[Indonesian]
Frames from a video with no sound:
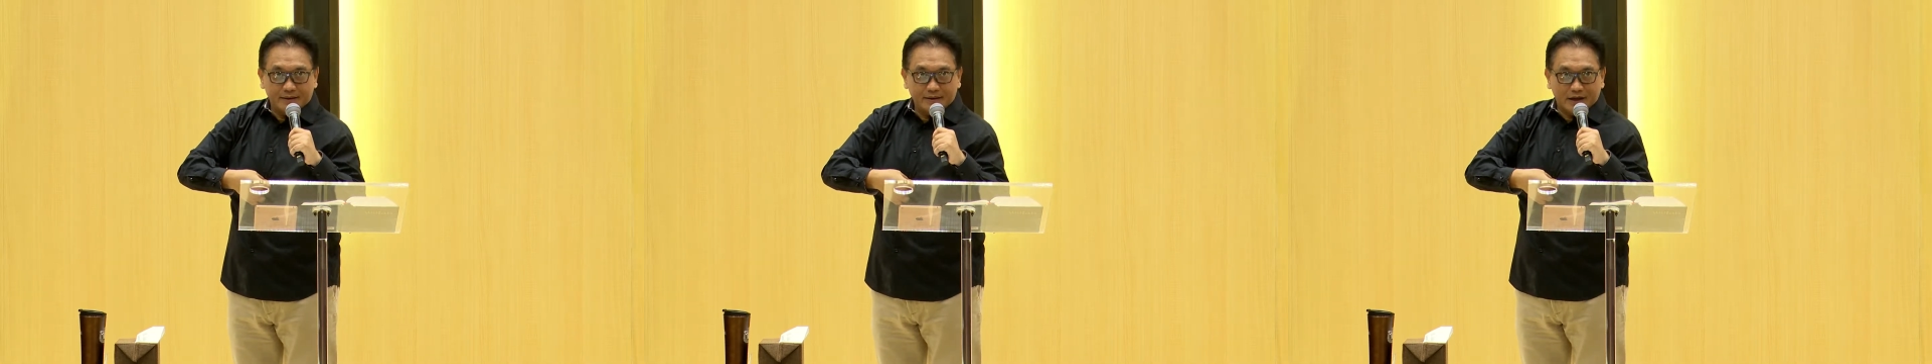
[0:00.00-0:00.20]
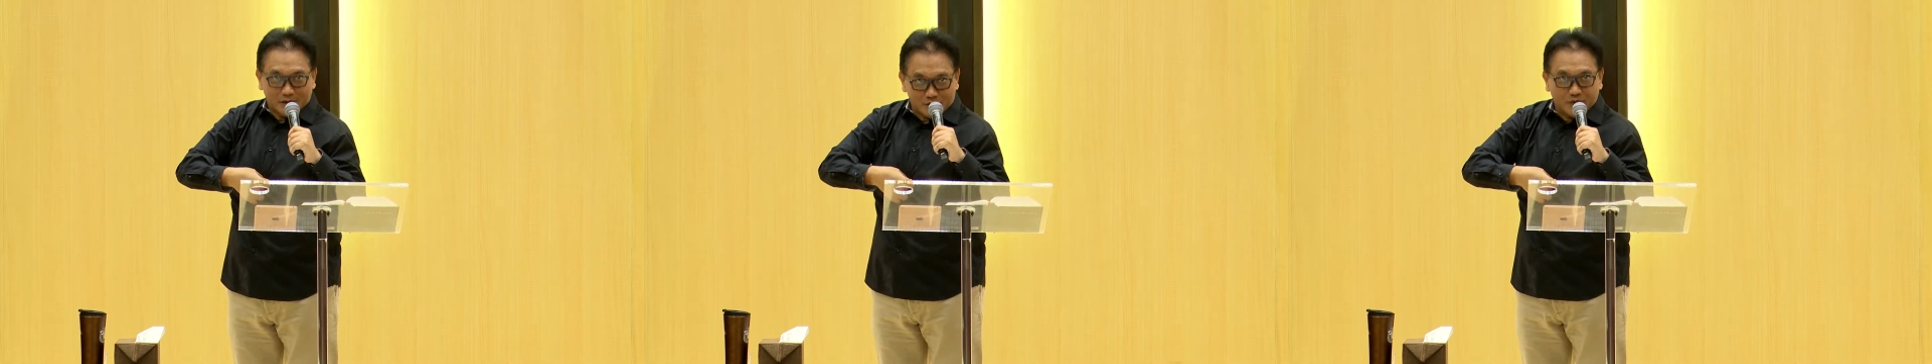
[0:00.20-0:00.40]

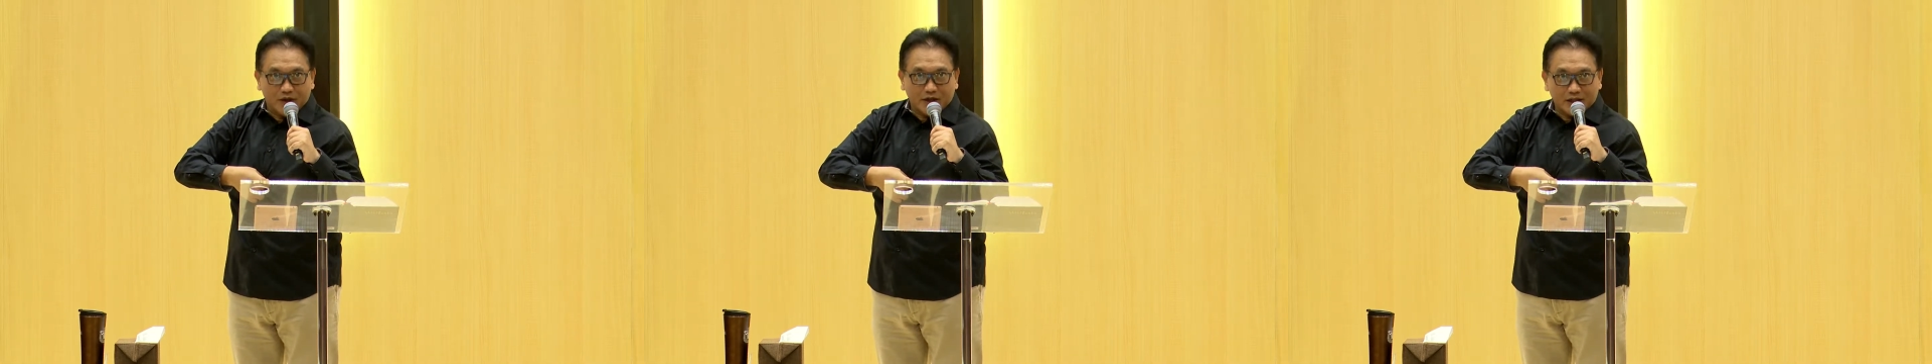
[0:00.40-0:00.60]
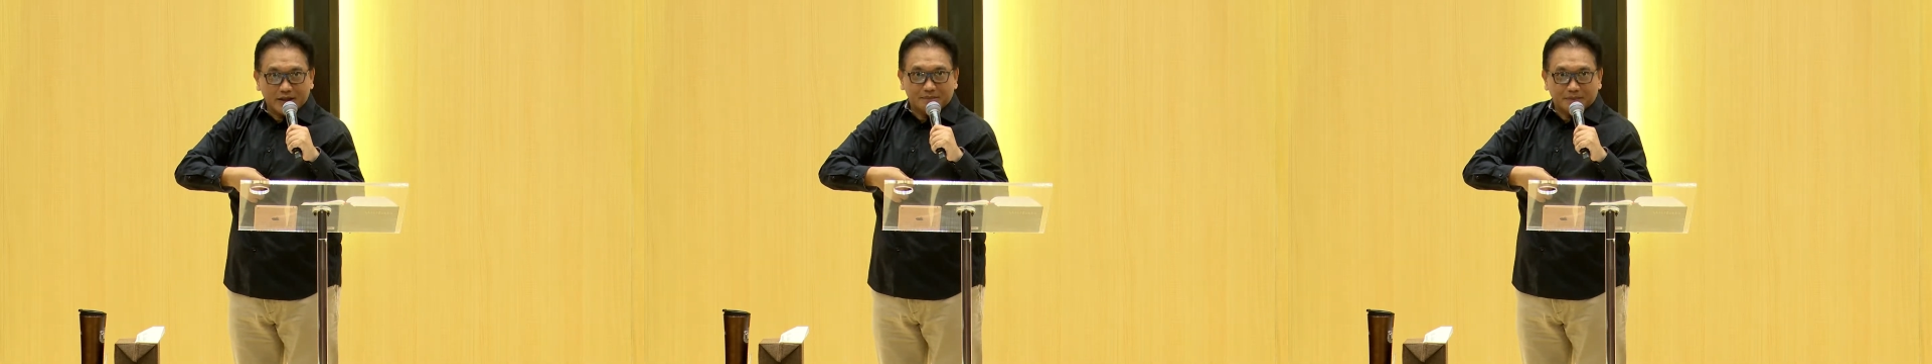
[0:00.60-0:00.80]
Yang sudah
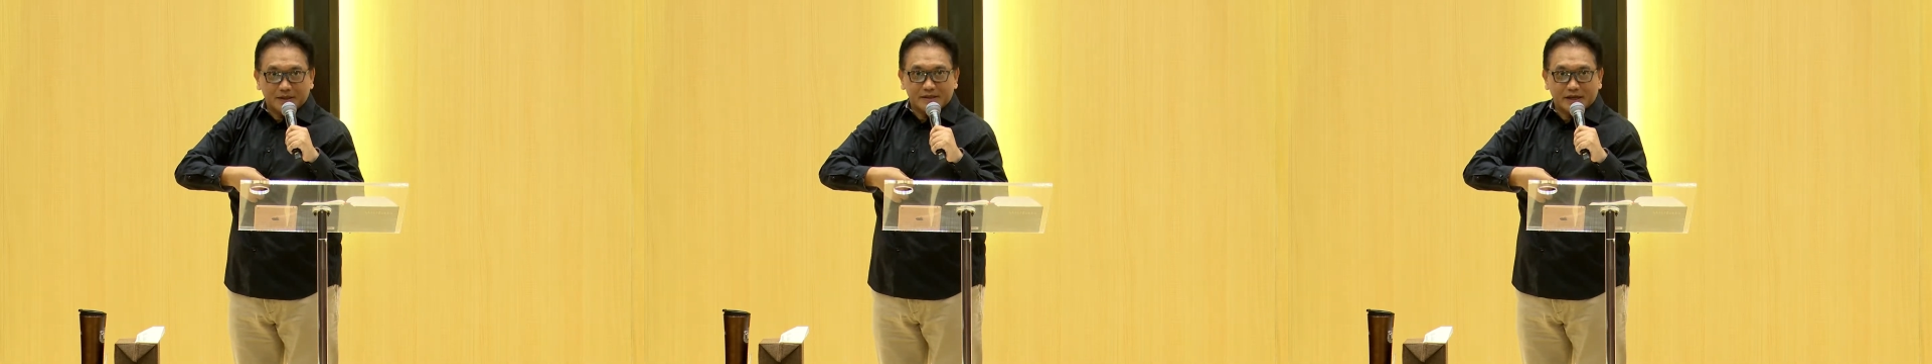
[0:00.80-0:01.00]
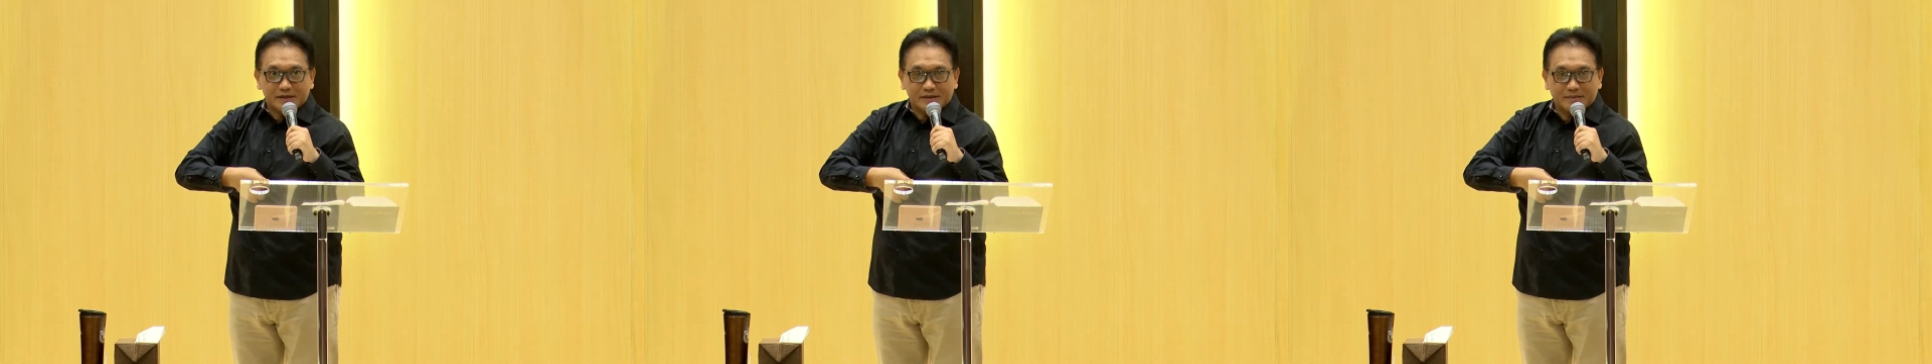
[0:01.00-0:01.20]
kita
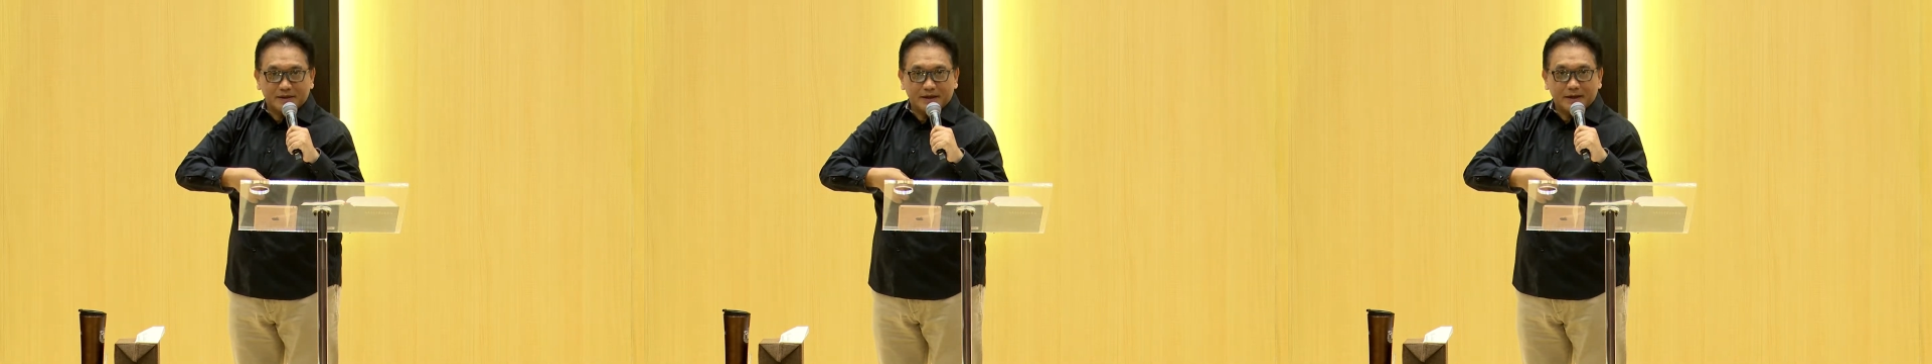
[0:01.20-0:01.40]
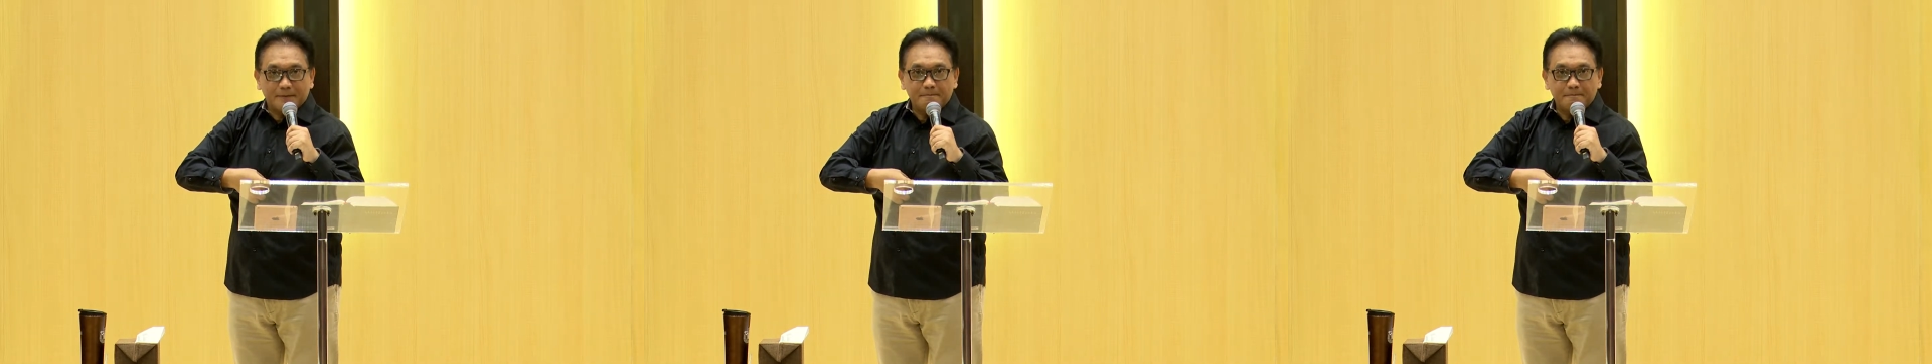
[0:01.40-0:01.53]
percaya sama dia.